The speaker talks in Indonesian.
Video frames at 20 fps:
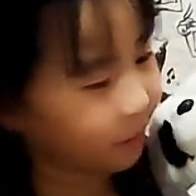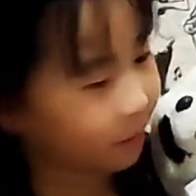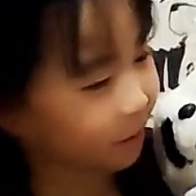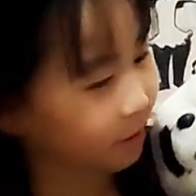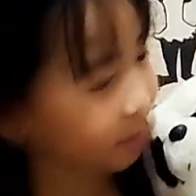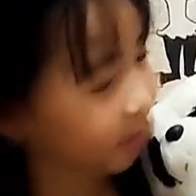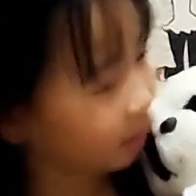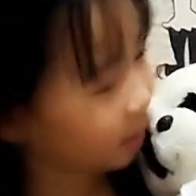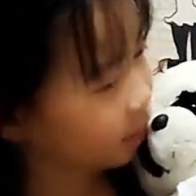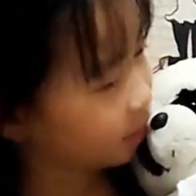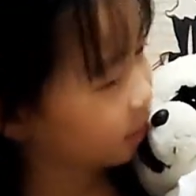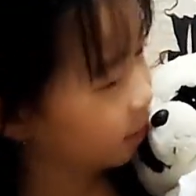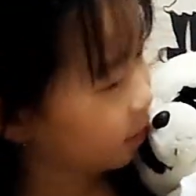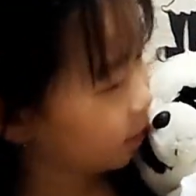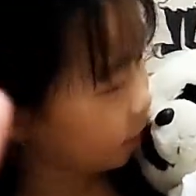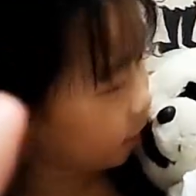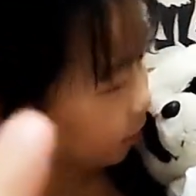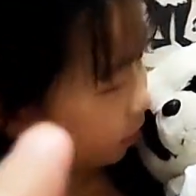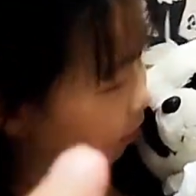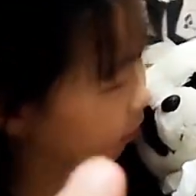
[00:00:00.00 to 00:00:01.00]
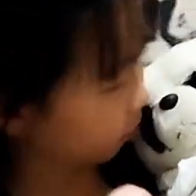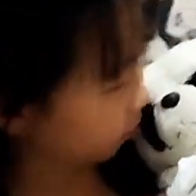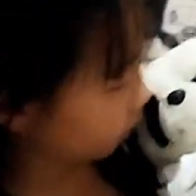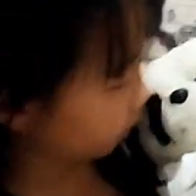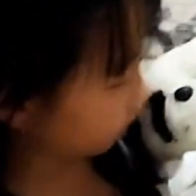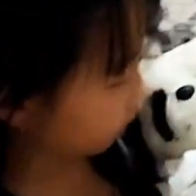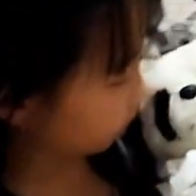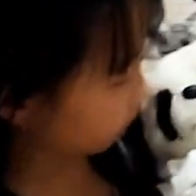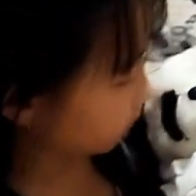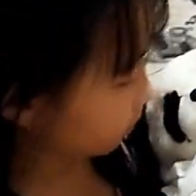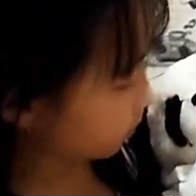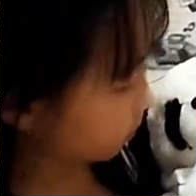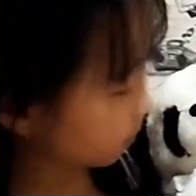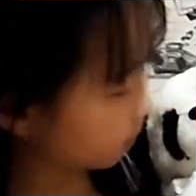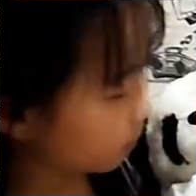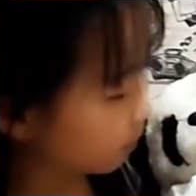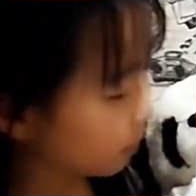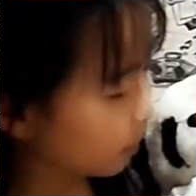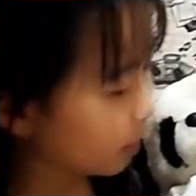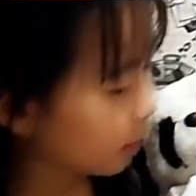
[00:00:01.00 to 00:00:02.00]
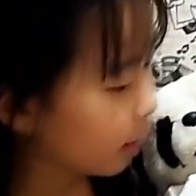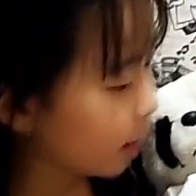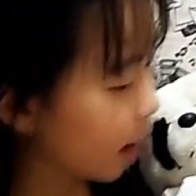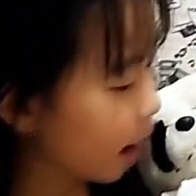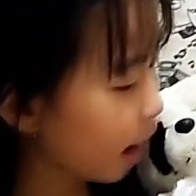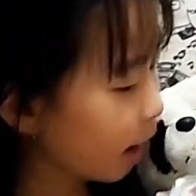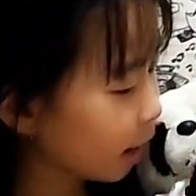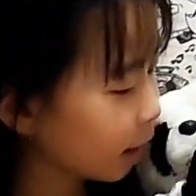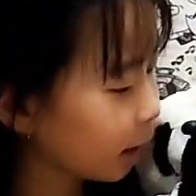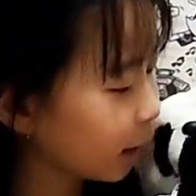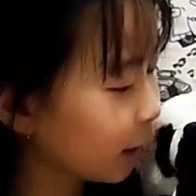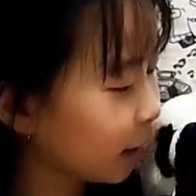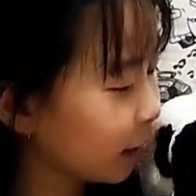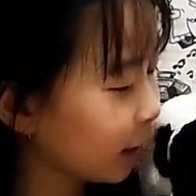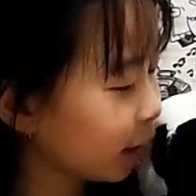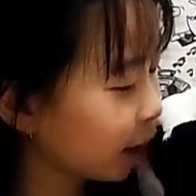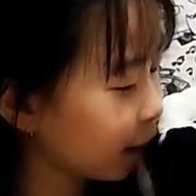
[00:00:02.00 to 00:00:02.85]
Ayo, siapa yang tahu siapa yang sudah mandi?